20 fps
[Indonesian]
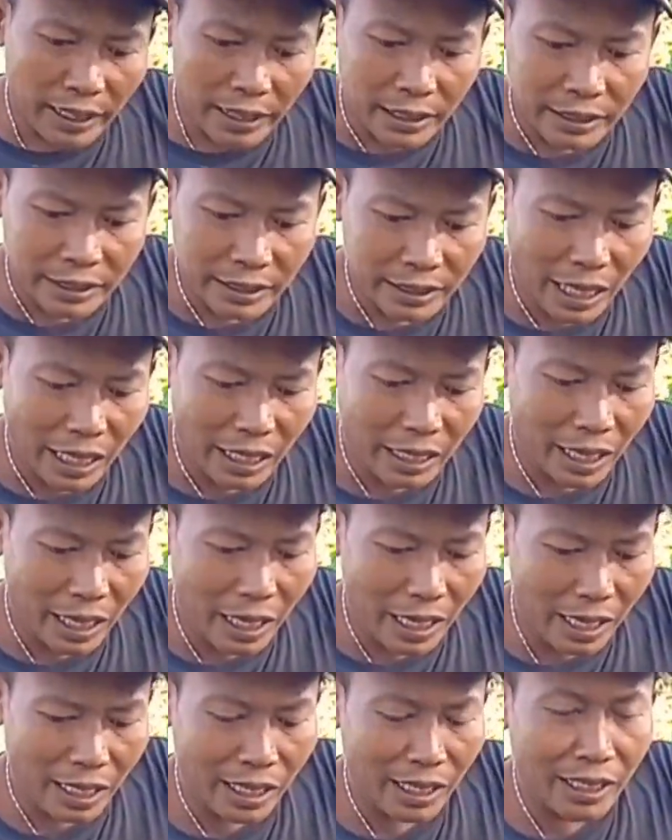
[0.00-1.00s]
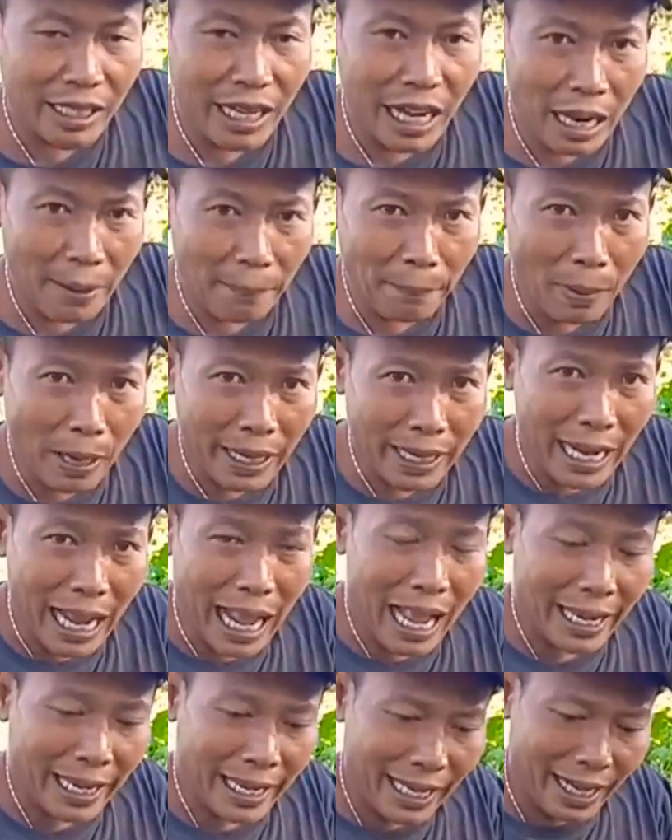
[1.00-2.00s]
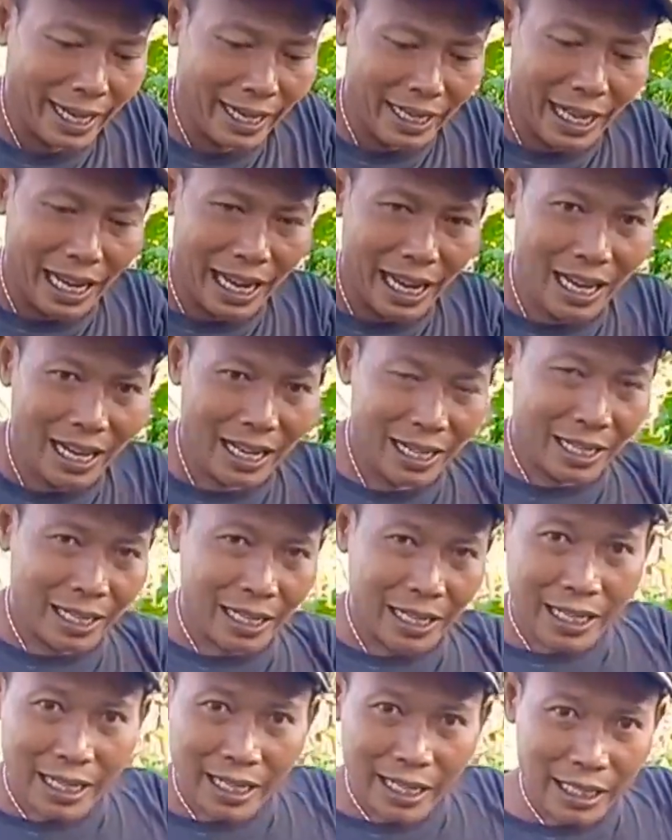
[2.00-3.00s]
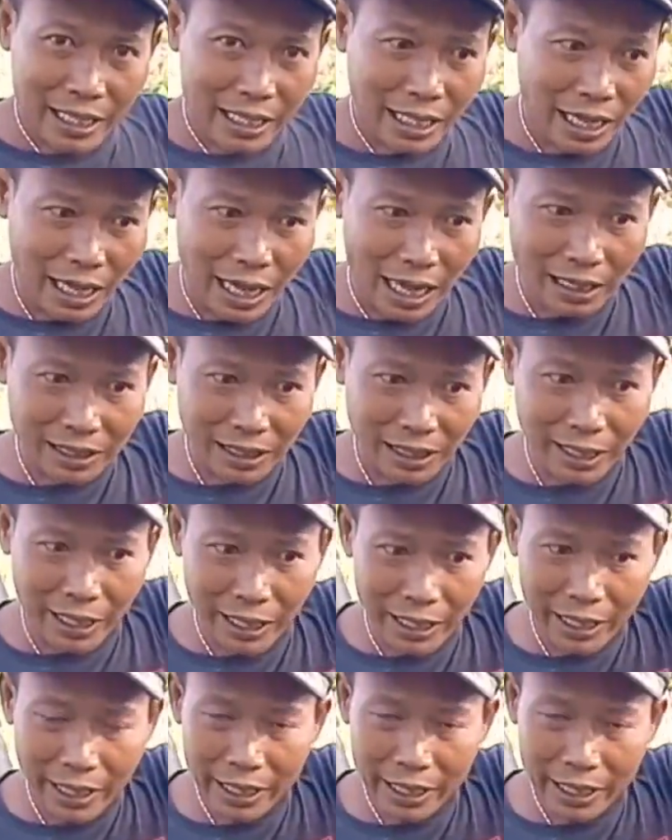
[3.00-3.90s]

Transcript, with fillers: saya rendam pakai air ya kita kasih